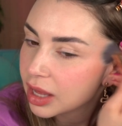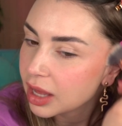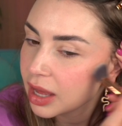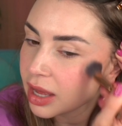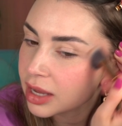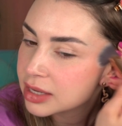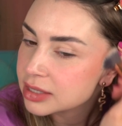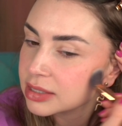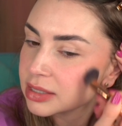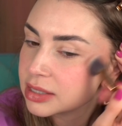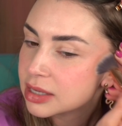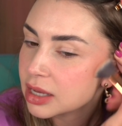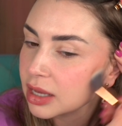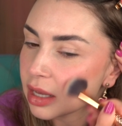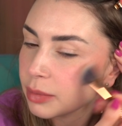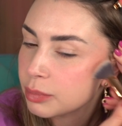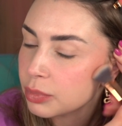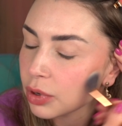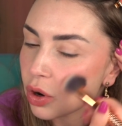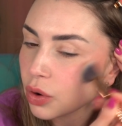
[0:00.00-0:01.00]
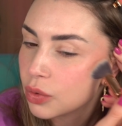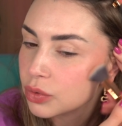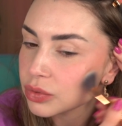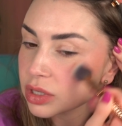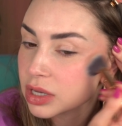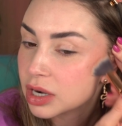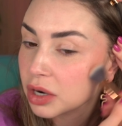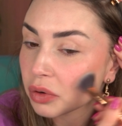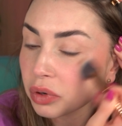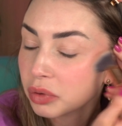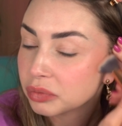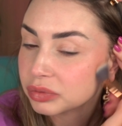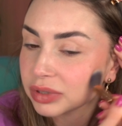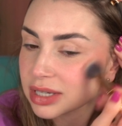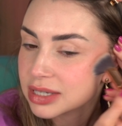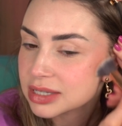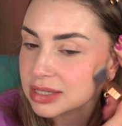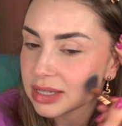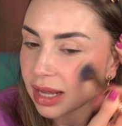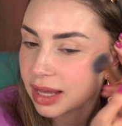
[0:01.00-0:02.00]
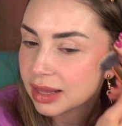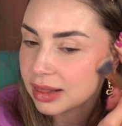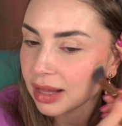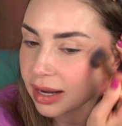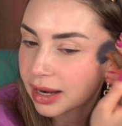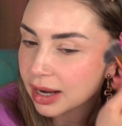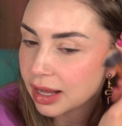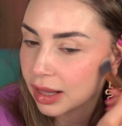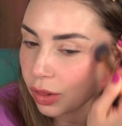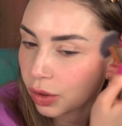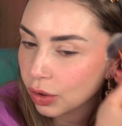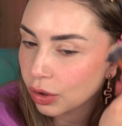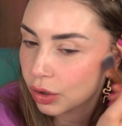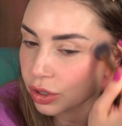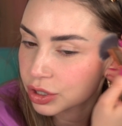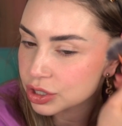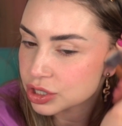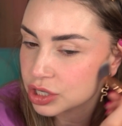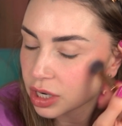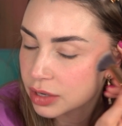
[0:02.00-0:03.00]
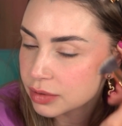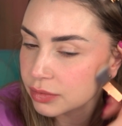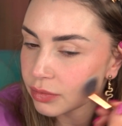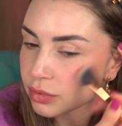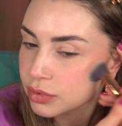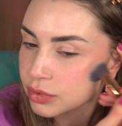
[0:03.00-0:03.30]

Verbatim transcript: Esse bronzer eu não testei lá na loja.